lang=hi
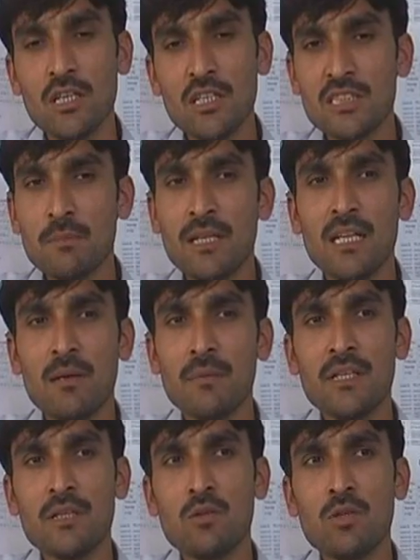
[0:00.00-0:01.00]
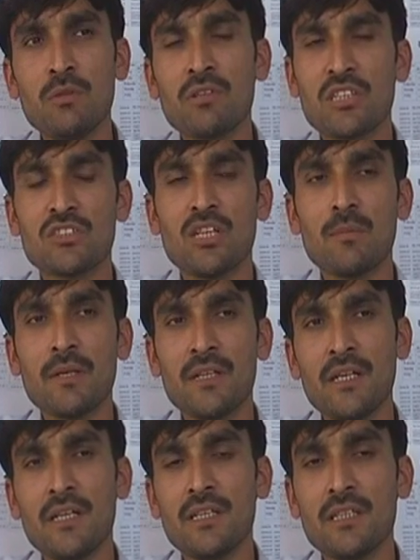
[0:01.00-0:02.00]
इससे पहले हमने कोई भी वर्कशॉप
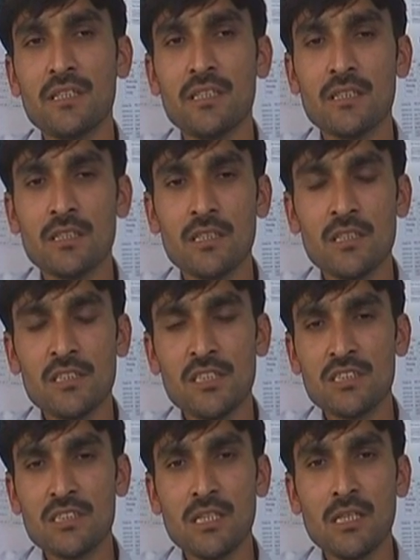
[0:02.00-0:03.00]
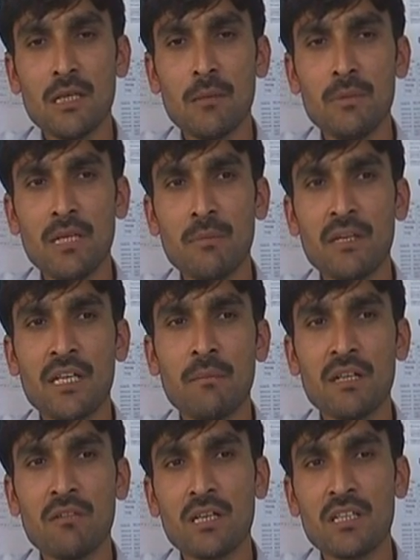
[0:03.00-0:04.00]
अटेंड नहीं की थी जिससे अभी हमें
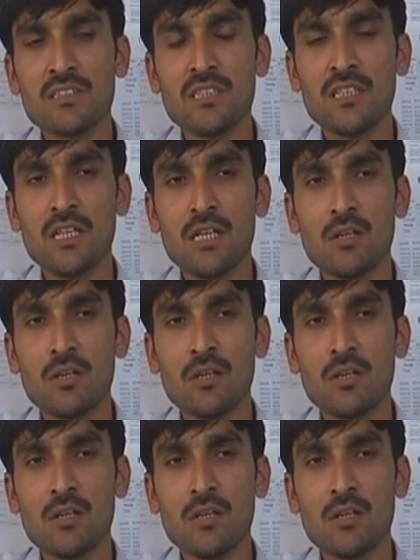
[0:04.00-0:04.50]
कैमरा वर्क सीखा